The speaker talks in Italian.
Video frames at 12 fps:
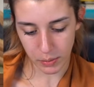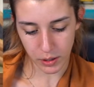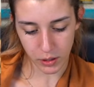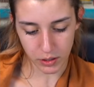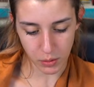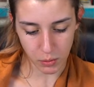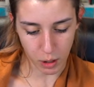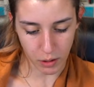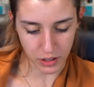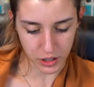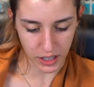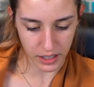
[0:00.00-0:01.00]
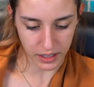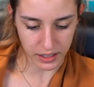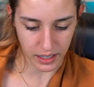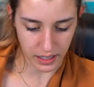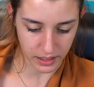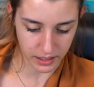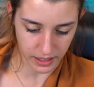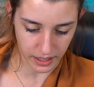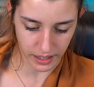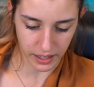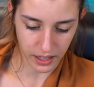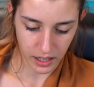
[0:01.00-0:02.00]
perché ho tre uova già da
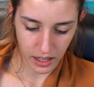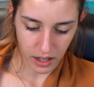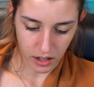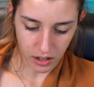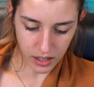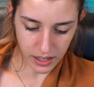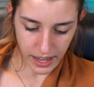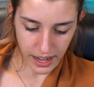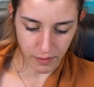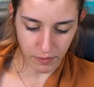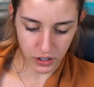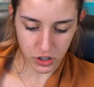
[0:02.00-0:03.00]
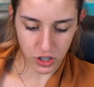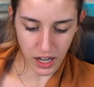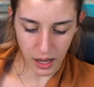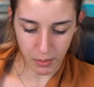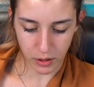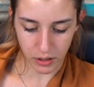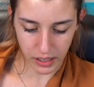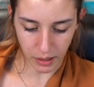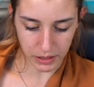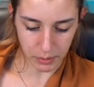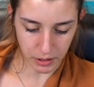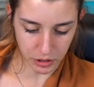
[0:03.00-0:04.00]
dare. Ok, facciamo,
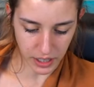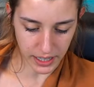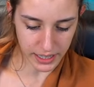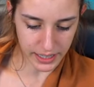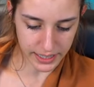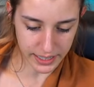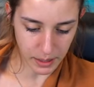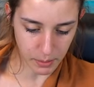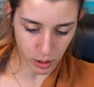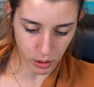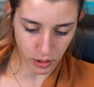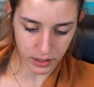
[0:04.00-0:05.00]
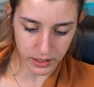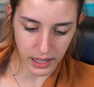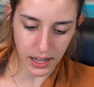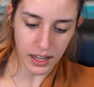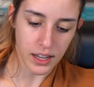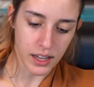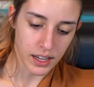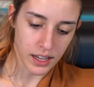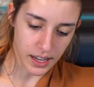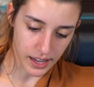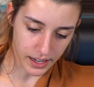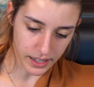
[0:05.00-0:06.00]
diamo da mangiare alle galline morte
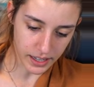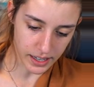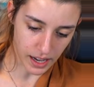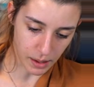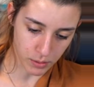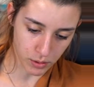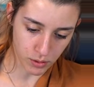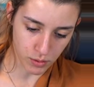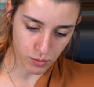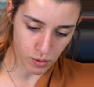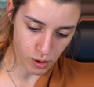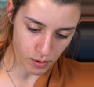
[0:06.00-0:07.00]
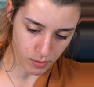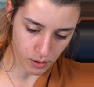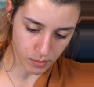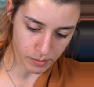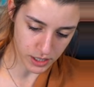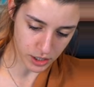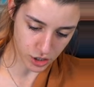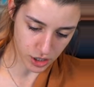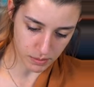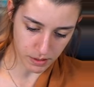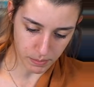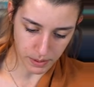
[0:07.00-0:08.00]
e creiamo nuovo
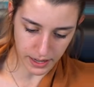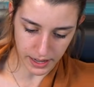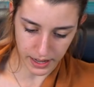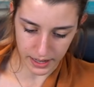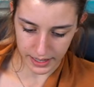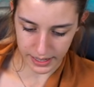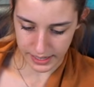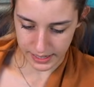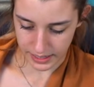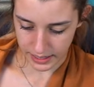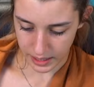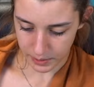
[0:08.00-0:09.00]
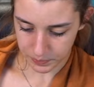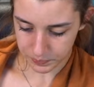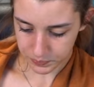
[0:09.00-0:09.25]
mangime per le galline.